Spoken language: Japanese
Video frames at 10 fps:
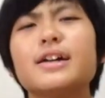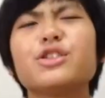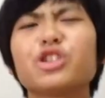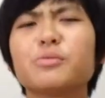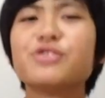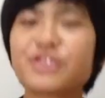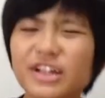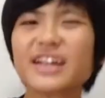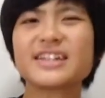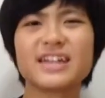ちょっと難しい
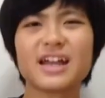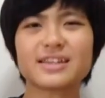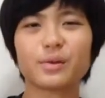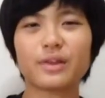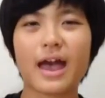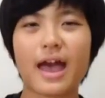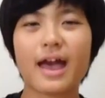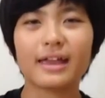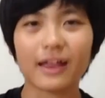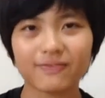やつをね、
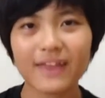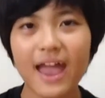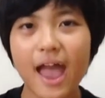やって、